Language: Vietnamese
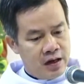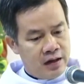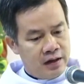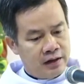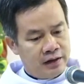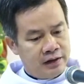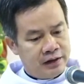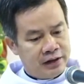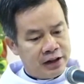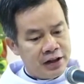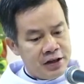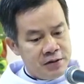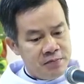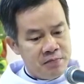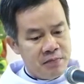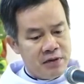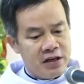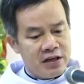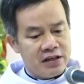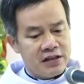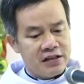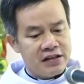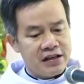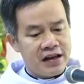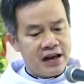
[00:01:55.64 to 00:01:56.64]
Tin
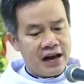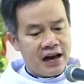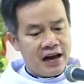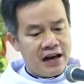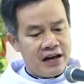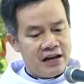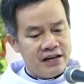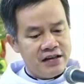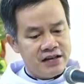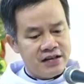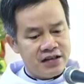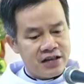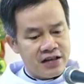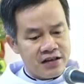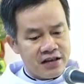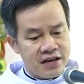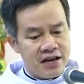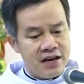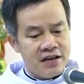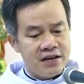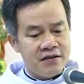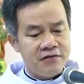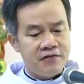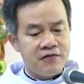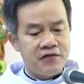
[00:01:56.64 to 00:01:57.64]
mừng kể rất
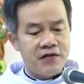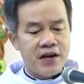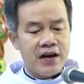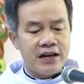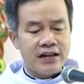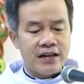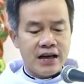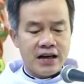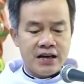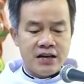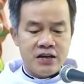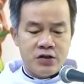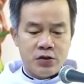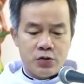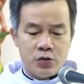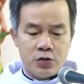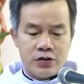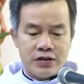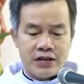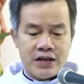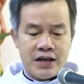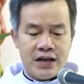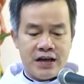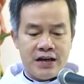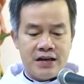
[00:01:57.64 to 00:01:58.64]
ít về Thánh Du
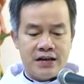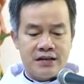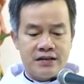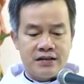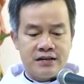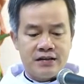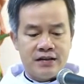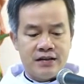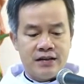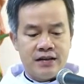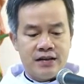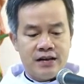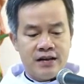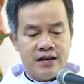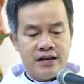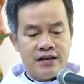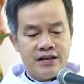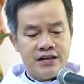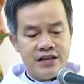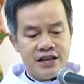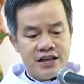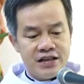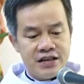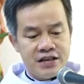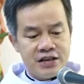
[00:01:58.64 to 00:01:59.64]
Xe
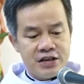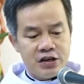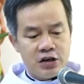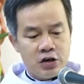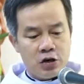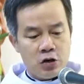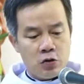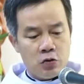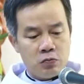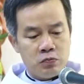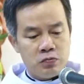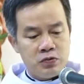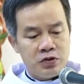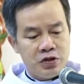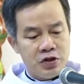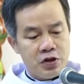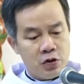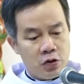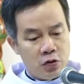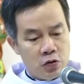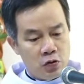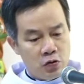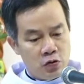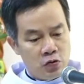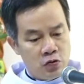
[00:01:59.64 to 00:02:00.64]
Nhưng cũng
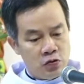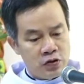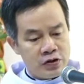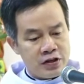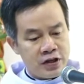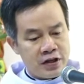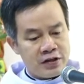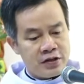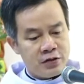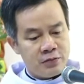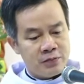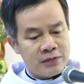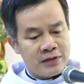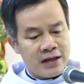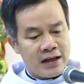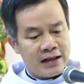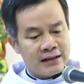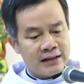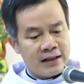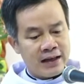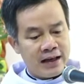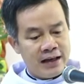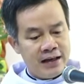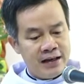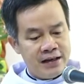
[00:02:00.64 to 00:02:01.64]
đủ cho chúng ta
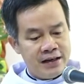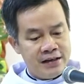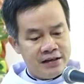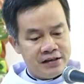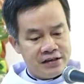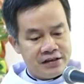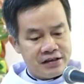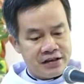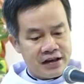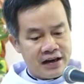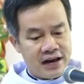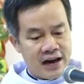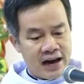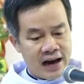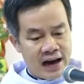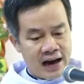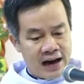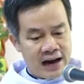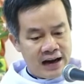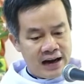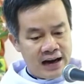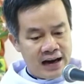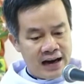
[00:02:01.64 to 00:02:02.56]
thấy được Ngài là